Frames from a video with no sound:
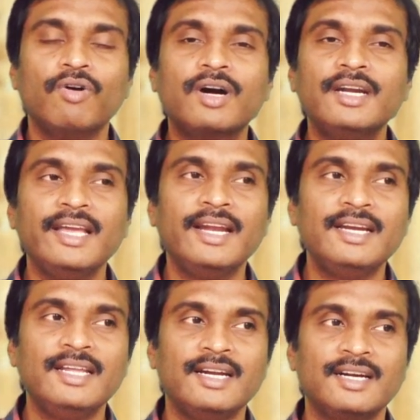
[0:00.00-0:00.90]
ఒకటి
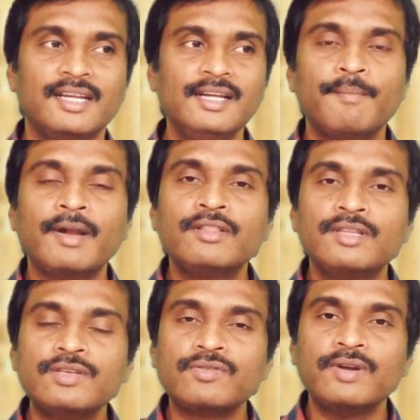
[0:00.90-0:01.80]
ఏంటి అంటే మనం
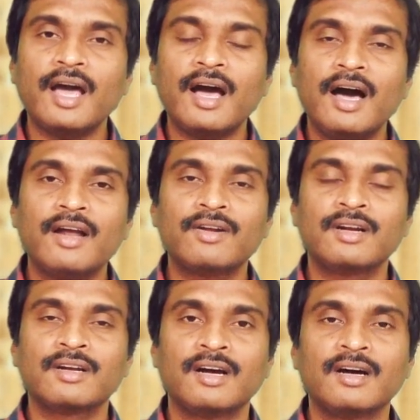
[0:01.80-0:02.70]
తీసుకునే
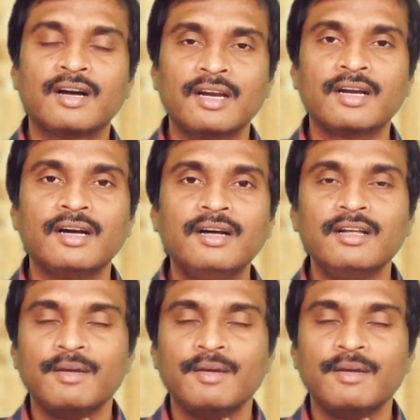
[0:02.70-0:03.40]
ఆహారం కనుక